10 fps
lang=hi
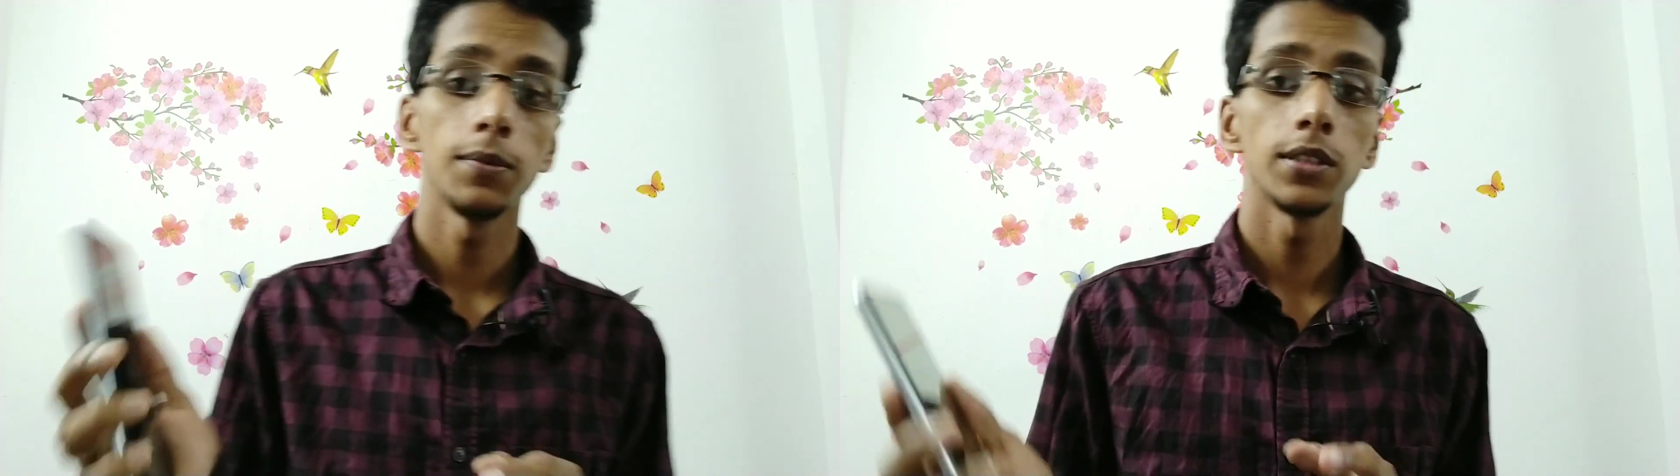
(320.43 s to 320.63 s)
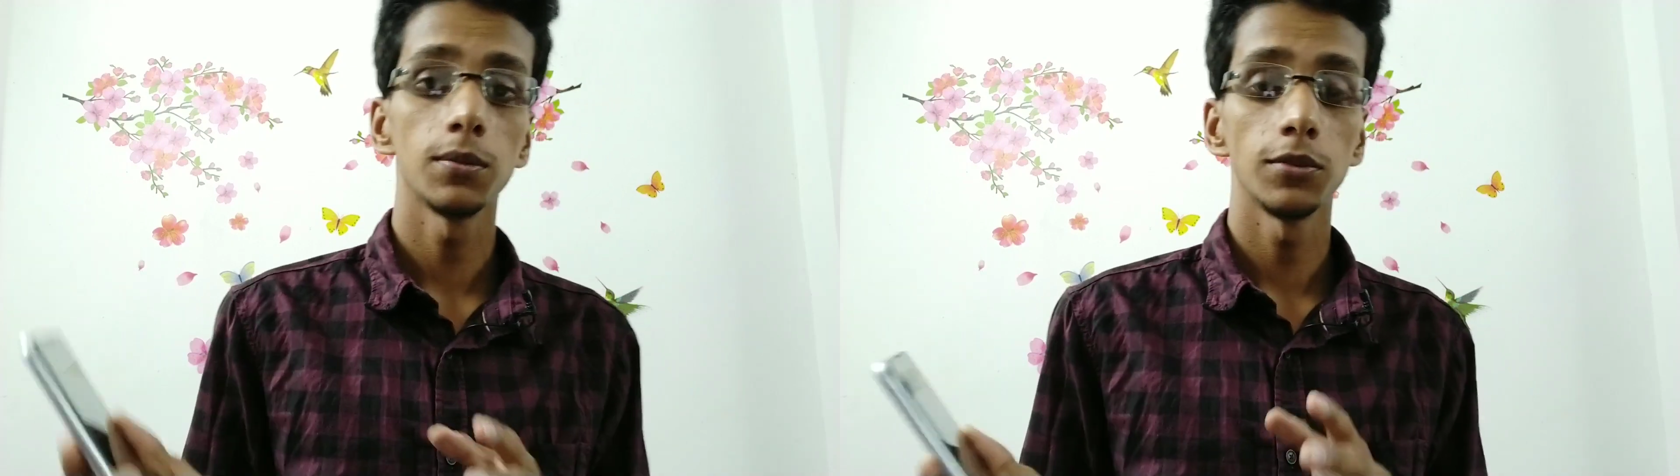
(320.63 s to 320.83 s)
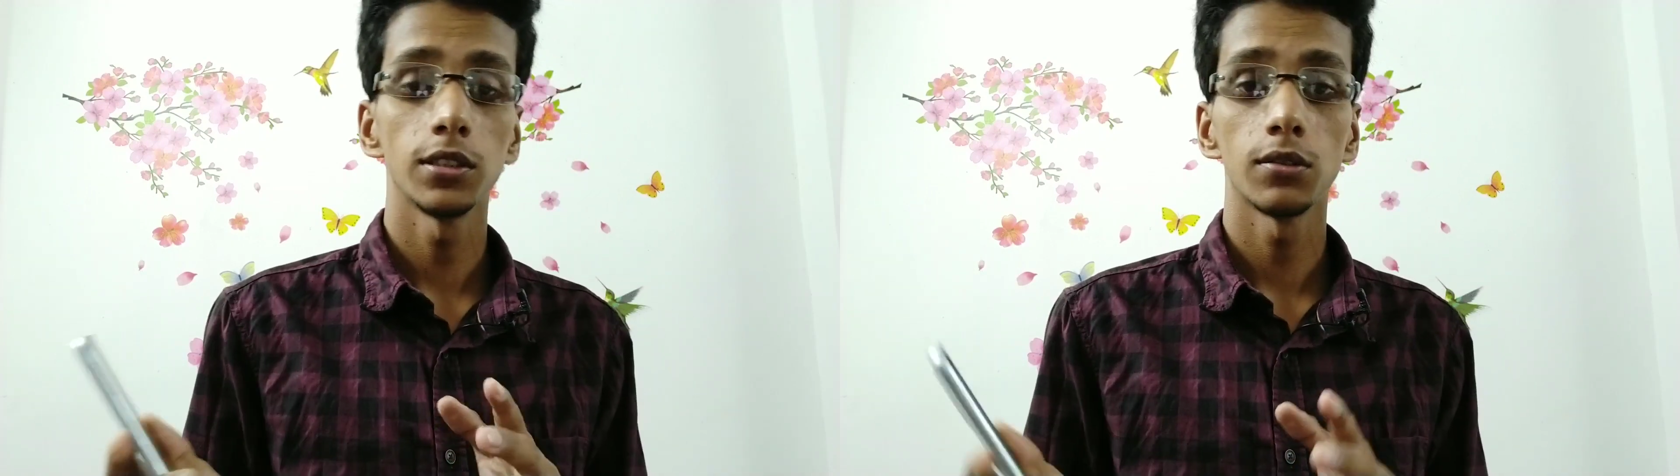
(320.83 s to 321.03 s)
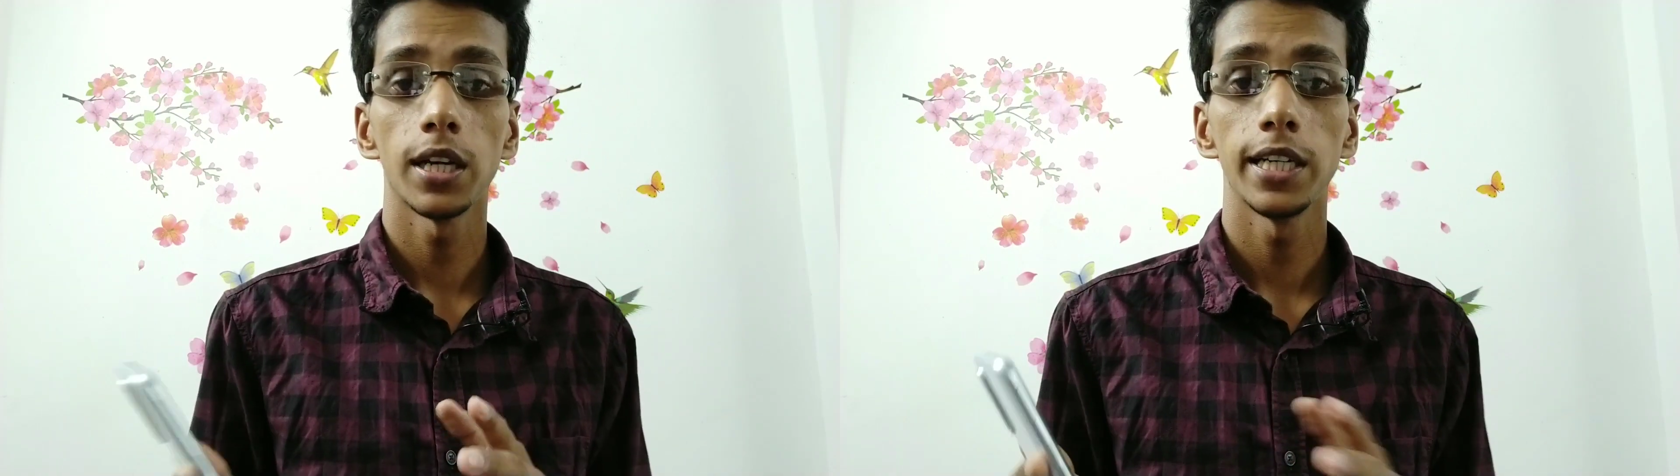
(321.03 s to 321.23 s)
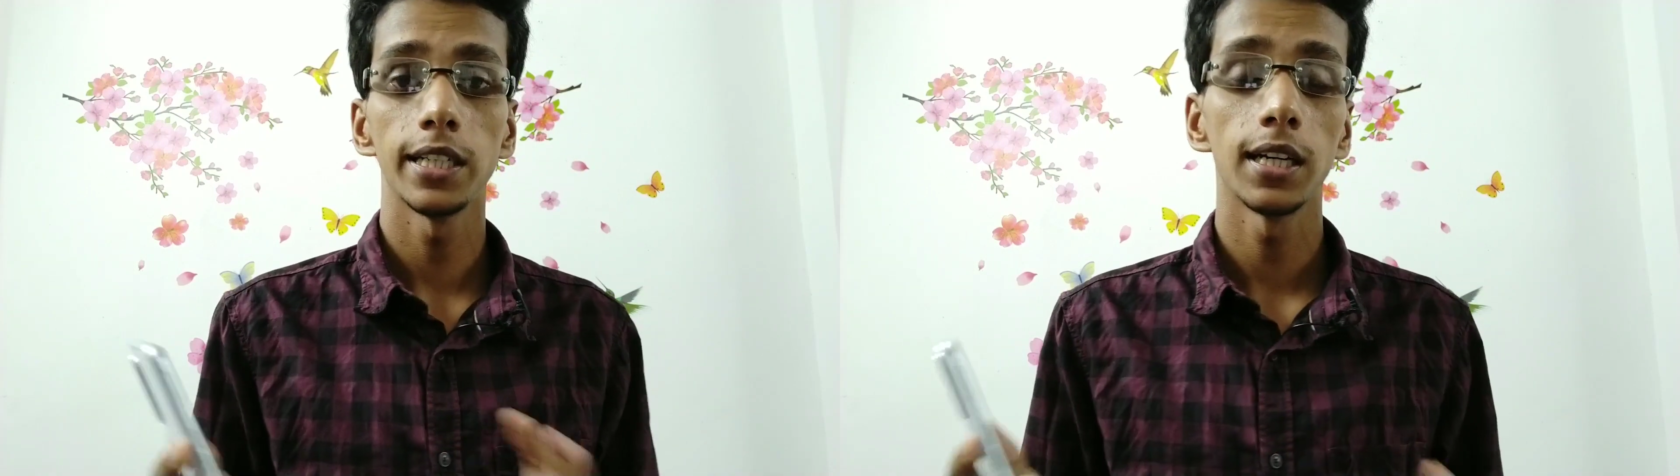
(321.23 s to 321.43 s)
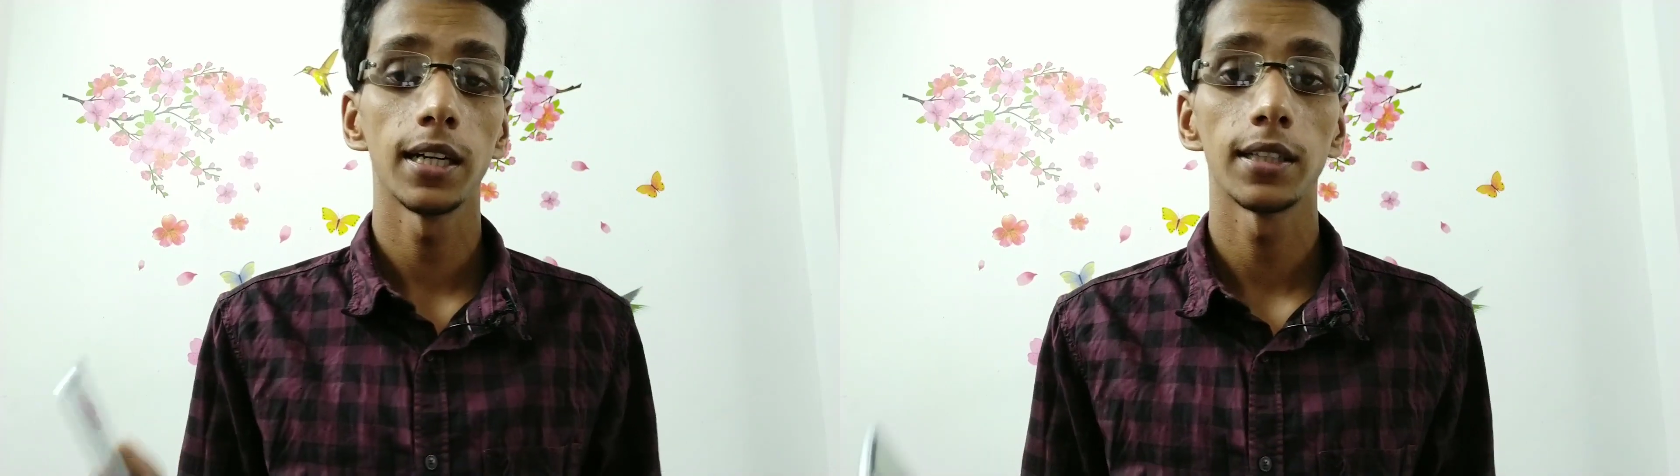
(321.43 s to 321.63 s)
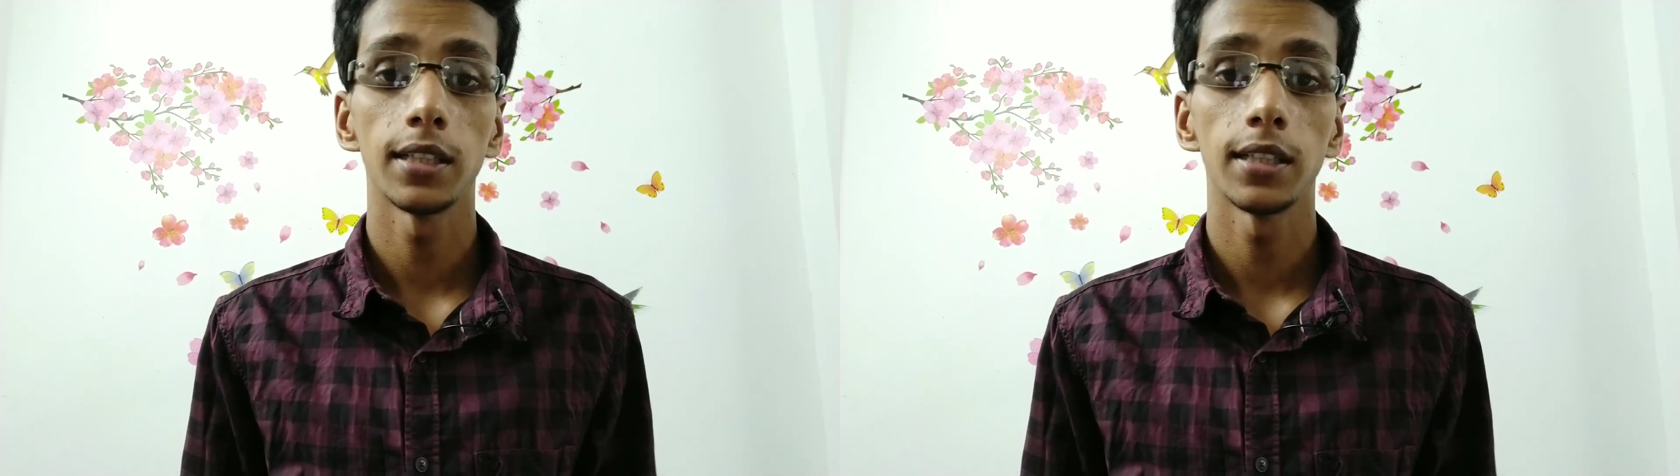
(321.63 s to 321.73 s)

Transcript: तब से मुझे थोड़ा हीट लग रहा